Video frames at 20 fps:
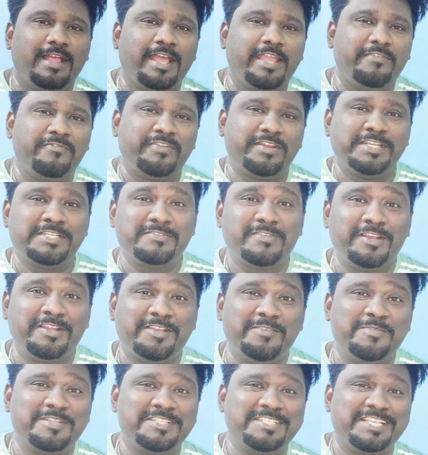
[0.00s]
ஹாய் ஃப்ரெண்ட்ஸ்
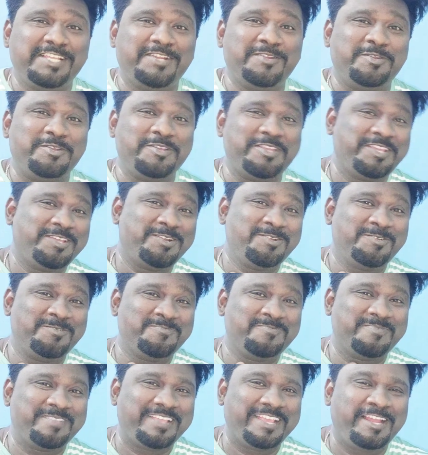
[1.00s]
வெல்கம் டு ஜீரோ டு ஹீரோ
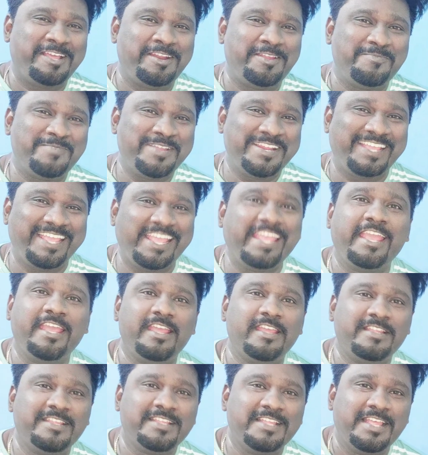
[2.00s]
எல்லோரும் எப்படி இருக்கீங்க
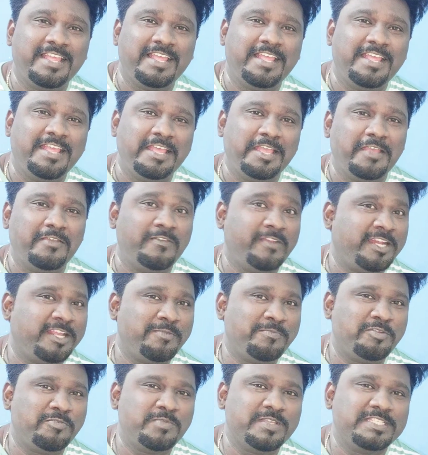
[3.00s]

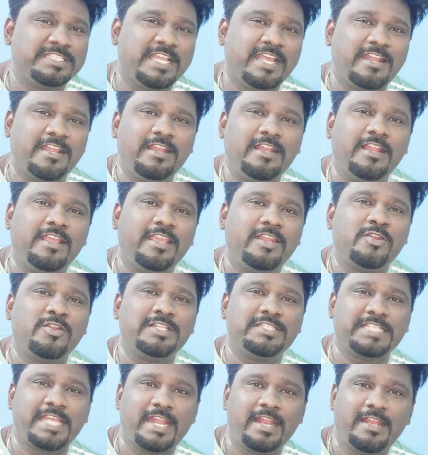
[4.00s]
வெல்கம் டு மை சேனல்
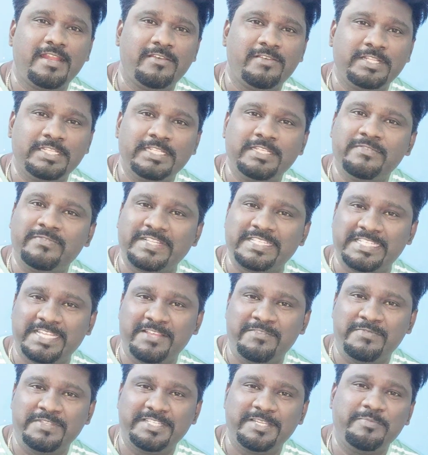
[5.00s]
என்னோட சேனலை வந்து ஃபஸ்ட்
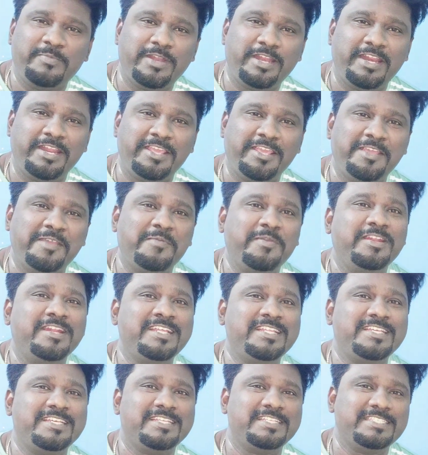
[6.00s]
டைம் விசிட் பண்ணுறீங்க
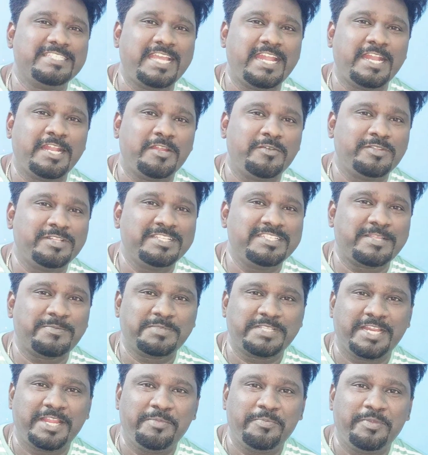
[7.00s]
அப்படின்னா சேனலை வந்து
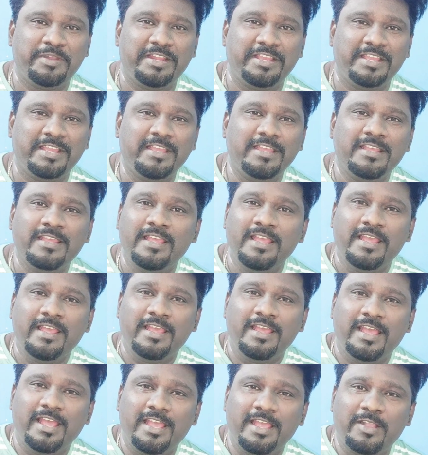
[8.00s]
சப்ஸ்கிரைப் பண்ணுங்கள்
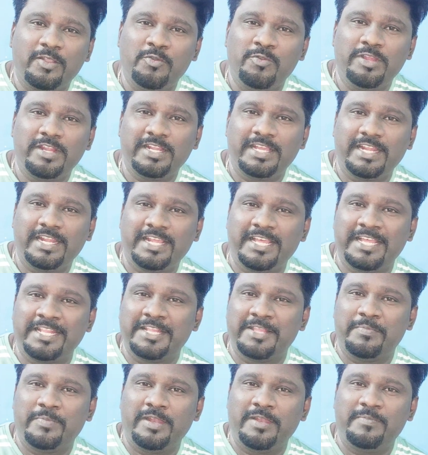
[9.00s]
uh, கூட இருக்கிற
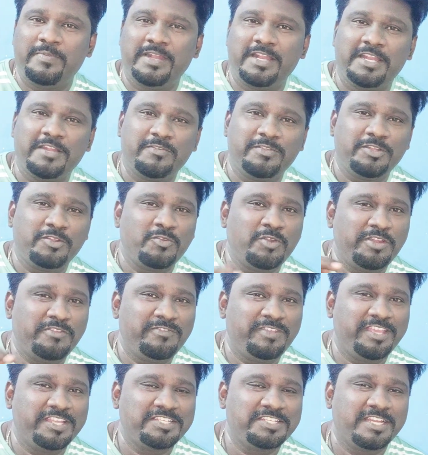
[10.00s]
அந்த பெல் பட்டனை வந்து
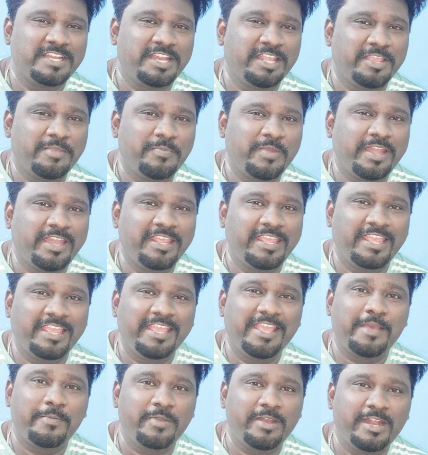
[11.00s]
நோட்டிஃபிகேஷன் நீங்கள்
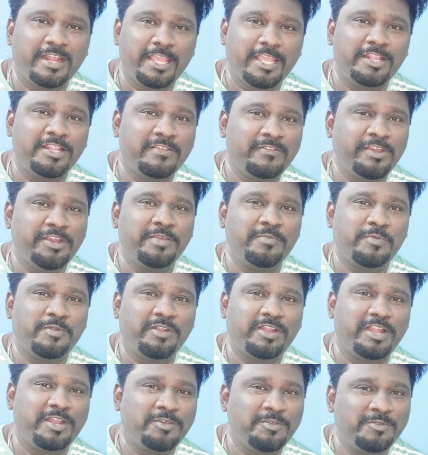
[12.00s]
பண்ணிக்கிங்க அப்படின்னா எந்த வீடியோ
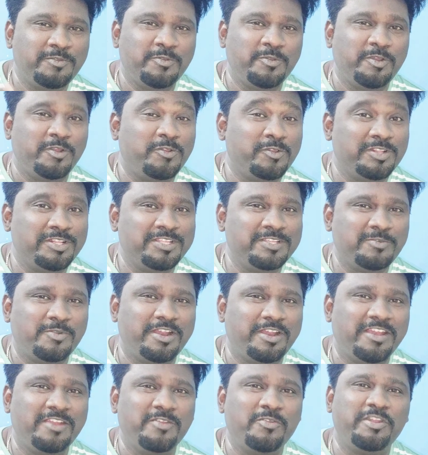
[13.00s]
போட்டாலும் உங்களுக்கு வந்து
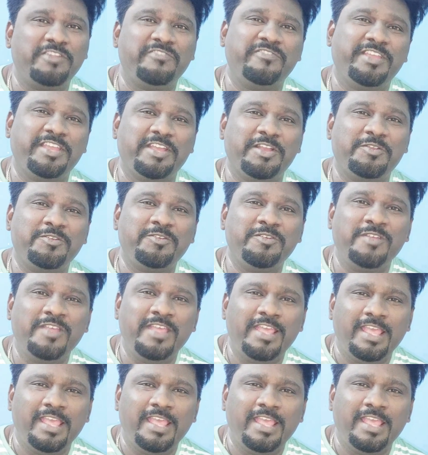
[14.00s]
உடனே நோட்டிஃபை ஆகும்